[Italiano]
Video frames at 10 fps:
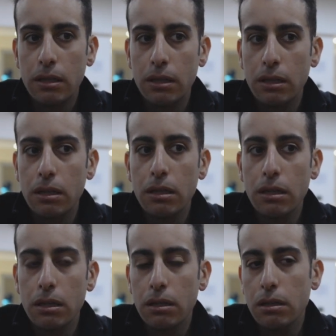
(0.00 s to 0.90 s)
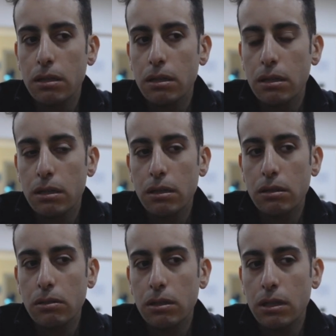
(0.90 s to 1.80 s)

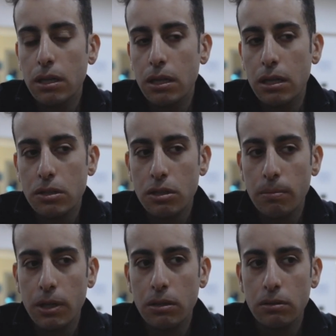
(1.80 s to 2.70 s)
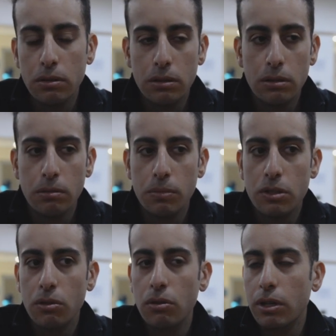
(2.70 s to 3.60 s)
non, insomma, non, non, mi
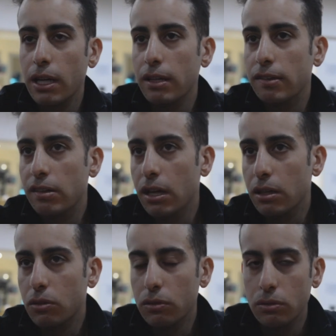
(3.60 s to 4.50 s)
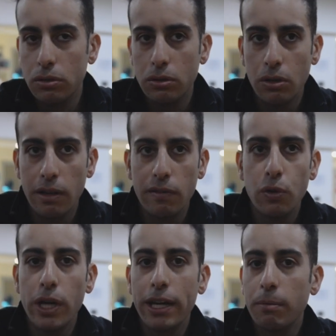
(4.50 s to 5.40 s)
sono organizzato, non, non
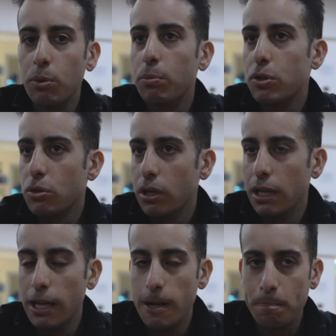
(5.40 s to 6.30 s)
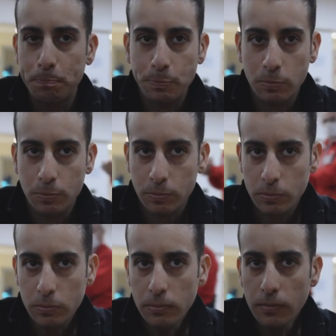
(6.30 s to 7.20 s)
l'avevo neanche proposto alla,
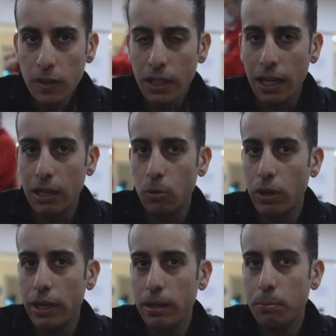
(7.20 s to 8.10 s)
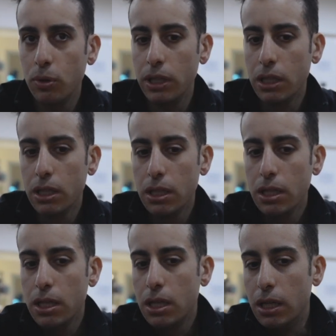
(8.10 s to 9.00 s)
alla UAE. Poi
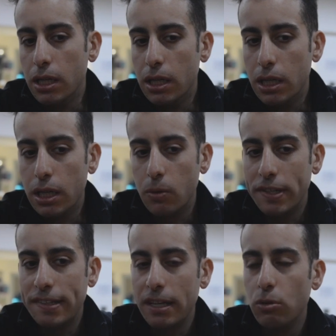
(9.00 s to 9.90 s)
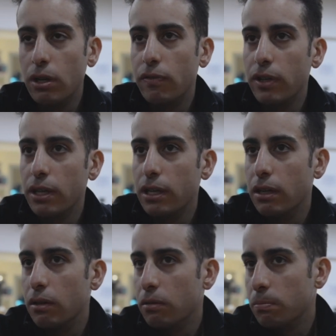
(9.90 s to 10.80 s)
quest'anno alla
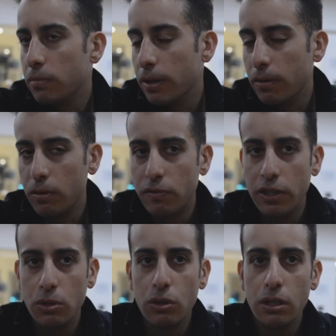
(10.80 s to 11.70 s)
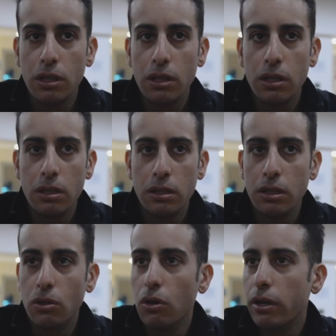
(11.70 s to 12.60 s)
fine ho finito di,
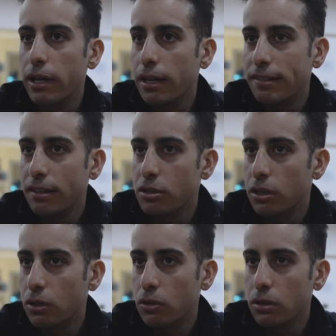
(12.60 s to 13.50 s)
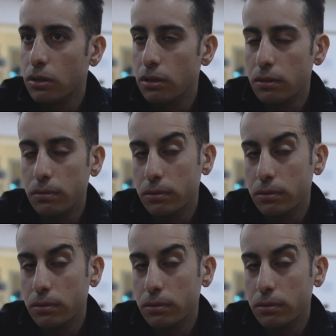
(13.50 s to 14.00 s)
di correre la stagione con